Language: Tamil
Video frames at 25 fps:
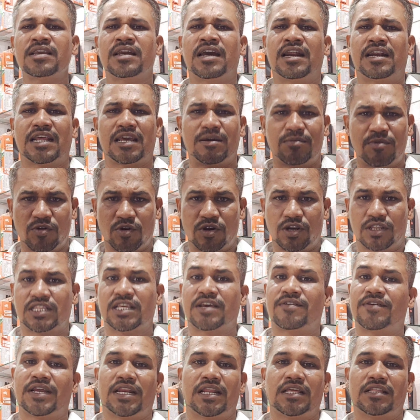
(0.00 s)
கட்டாயமாக உங்களோட
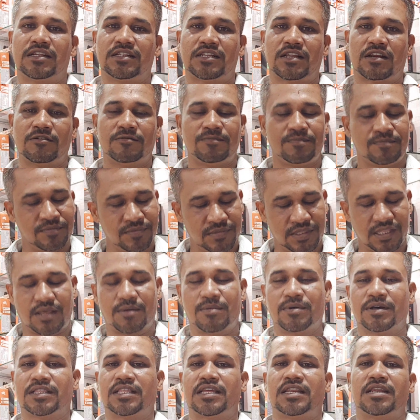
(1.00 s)
தேவைகள் எது இருந்தாலும்
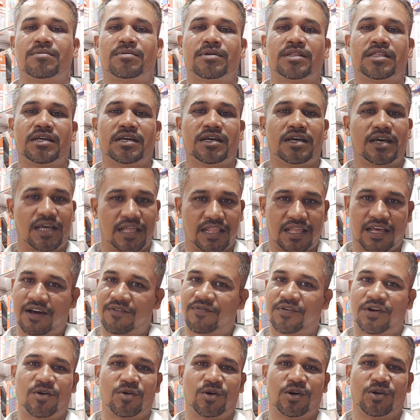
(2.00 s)
நமக்கு தெரியப்படுத்துங்க அதை
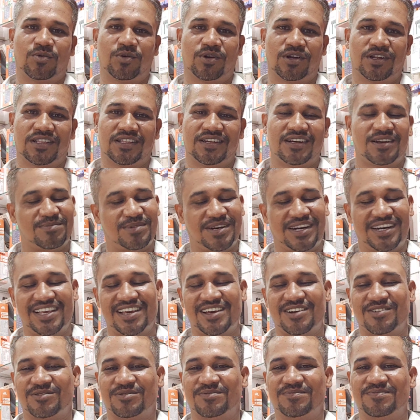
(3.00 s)
ஆஃபராக உங்களுக்கு கொடுக்குறது நம்ம
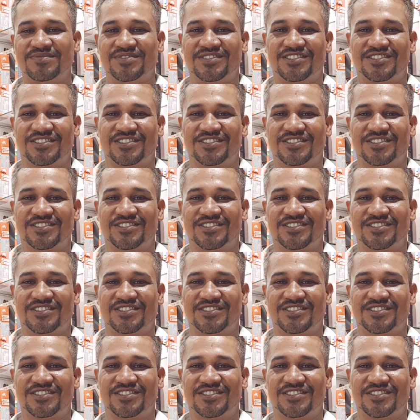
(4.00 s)
ரெடியாக இருக்கும்